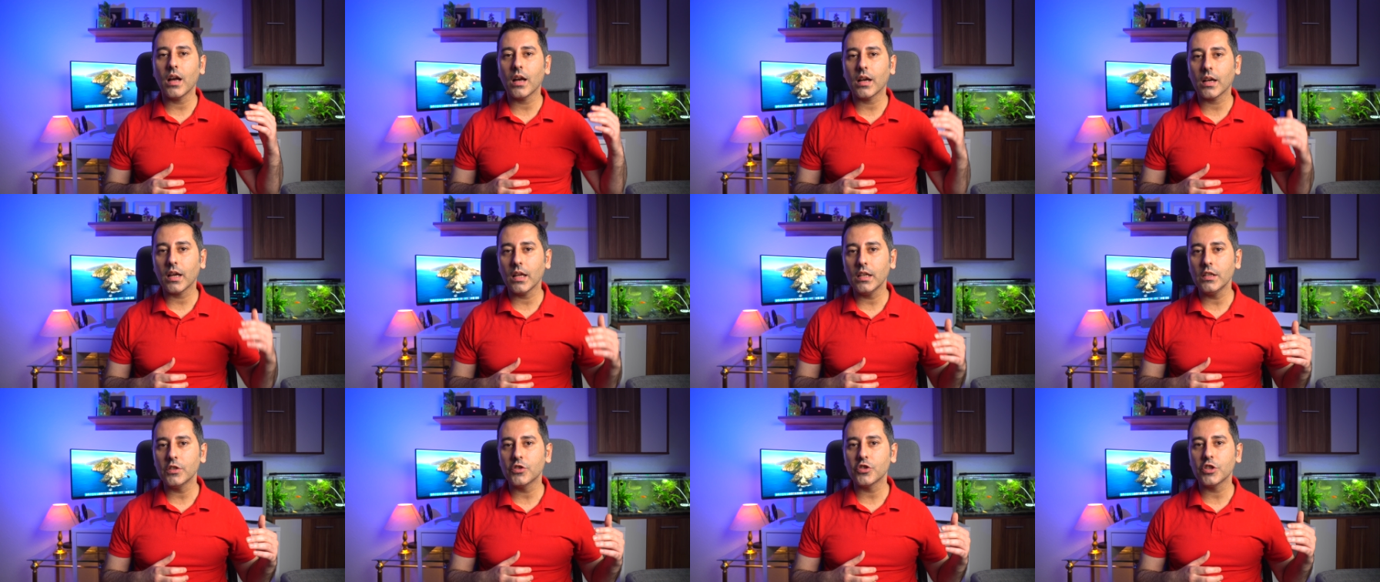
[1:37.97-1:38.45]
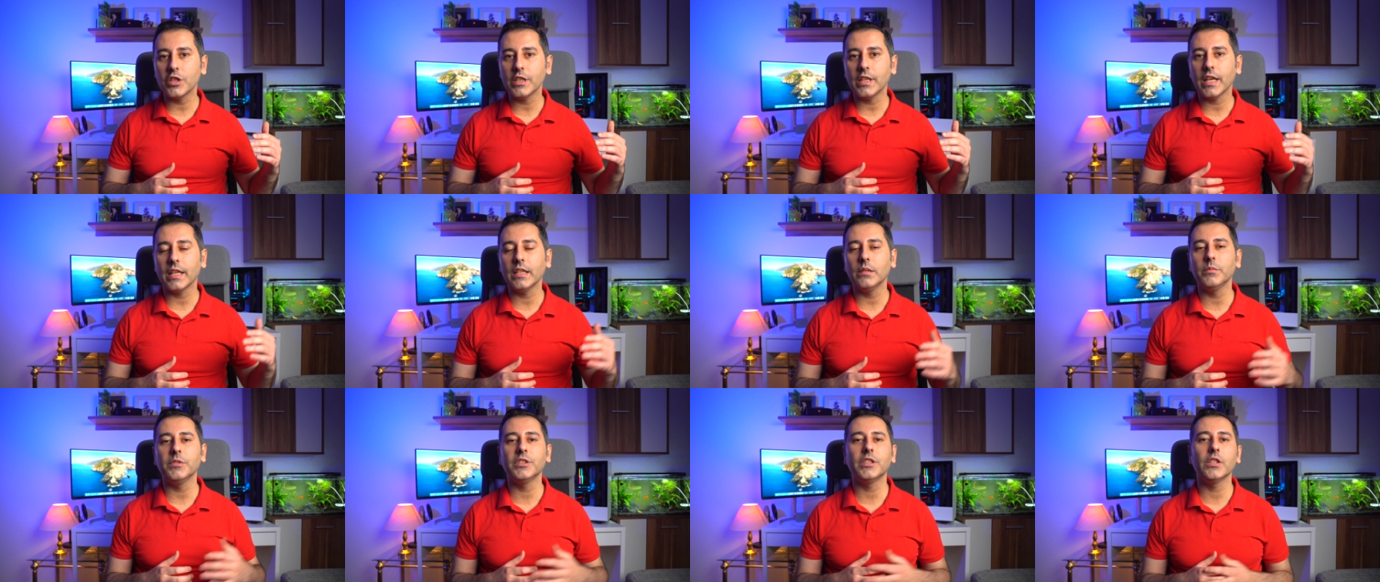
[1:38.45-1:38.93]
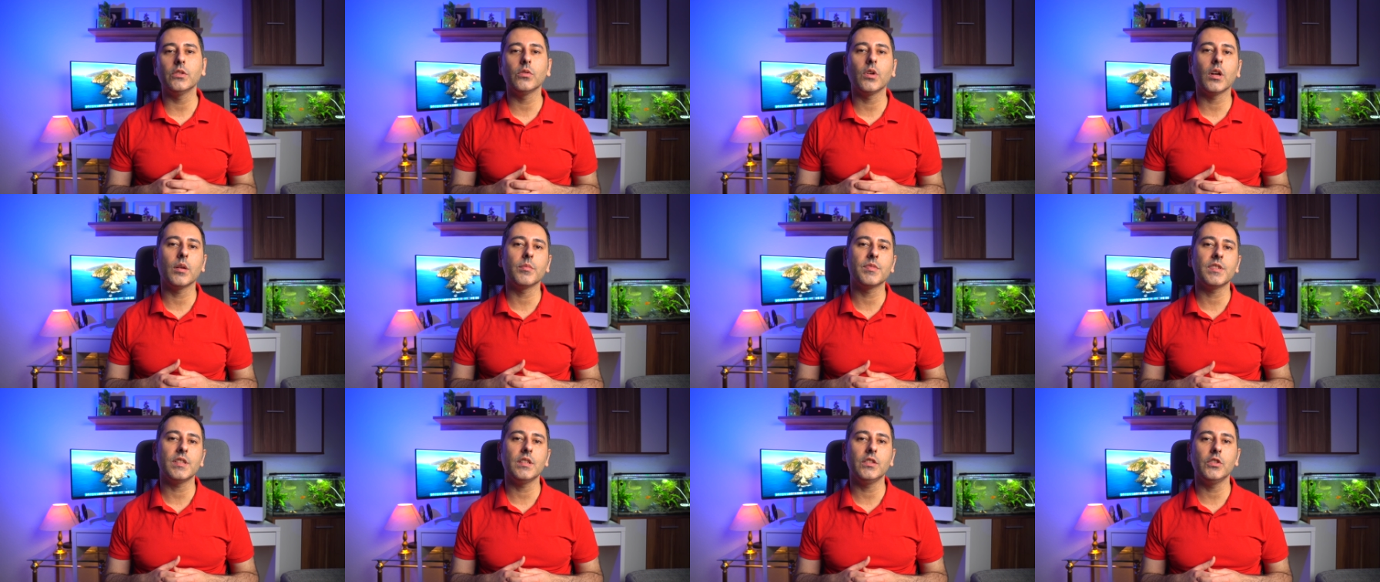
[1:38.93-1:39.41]
اقل شيء يعني
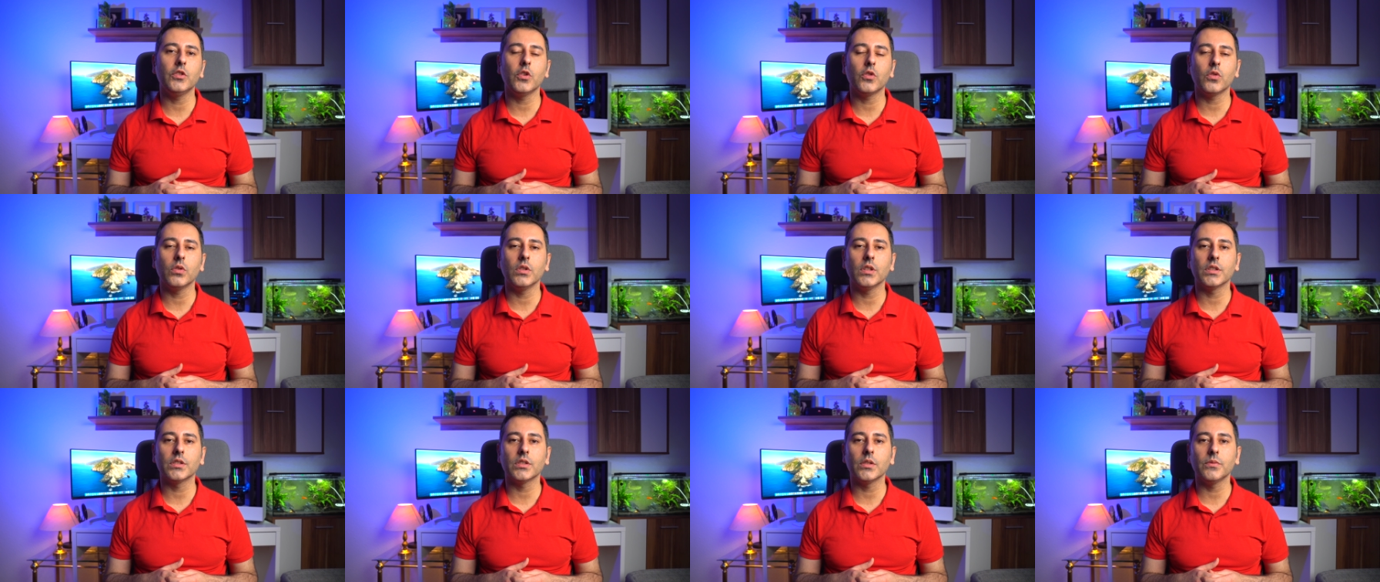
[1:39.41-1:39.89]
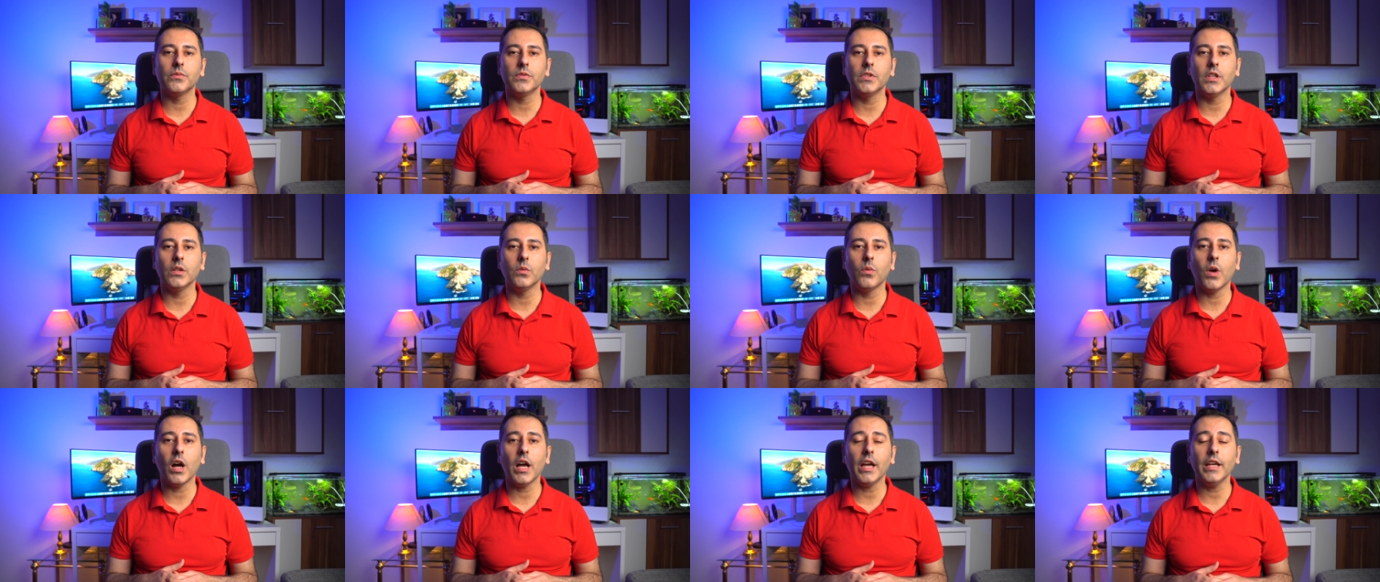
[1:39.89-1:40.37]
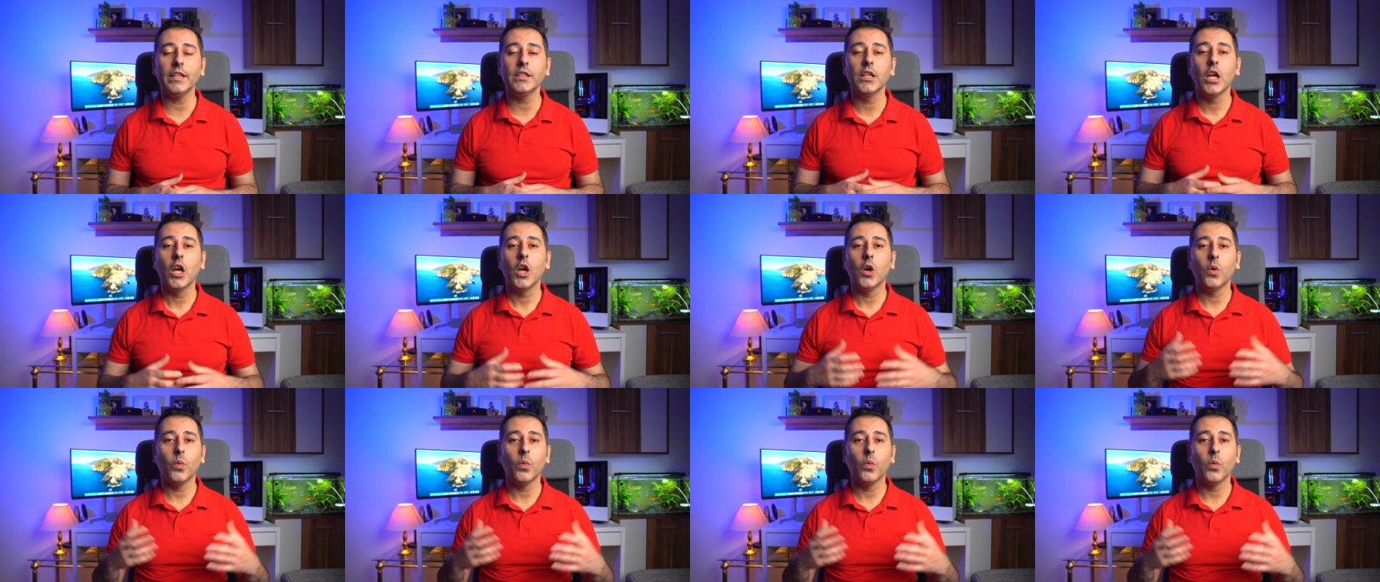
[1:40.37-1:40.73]
250 يورو للطفل الواحد